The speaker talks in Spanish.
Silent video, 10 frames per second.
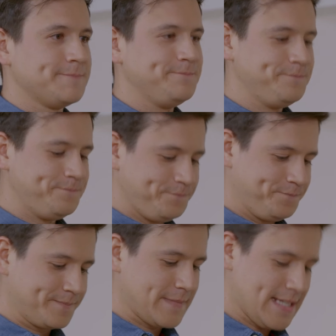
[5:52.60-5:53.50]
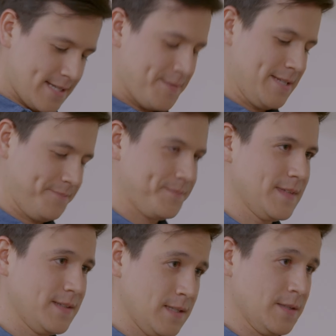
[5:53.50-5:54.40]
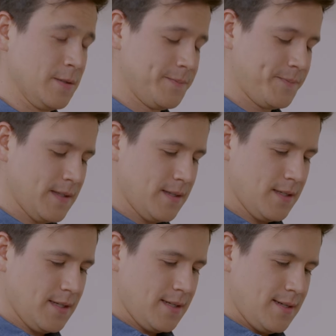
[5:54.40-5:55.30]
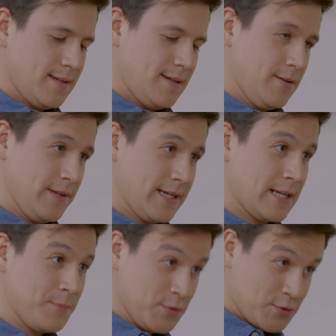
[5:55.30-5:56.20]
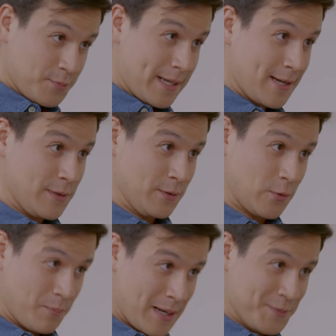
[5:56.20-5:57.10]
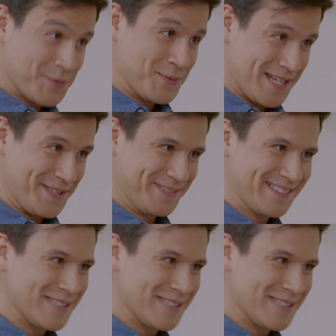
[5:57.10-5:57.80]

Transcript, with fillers: Mm, está bien, entiendo. Lo dejaremos para cuando cumplamos un año.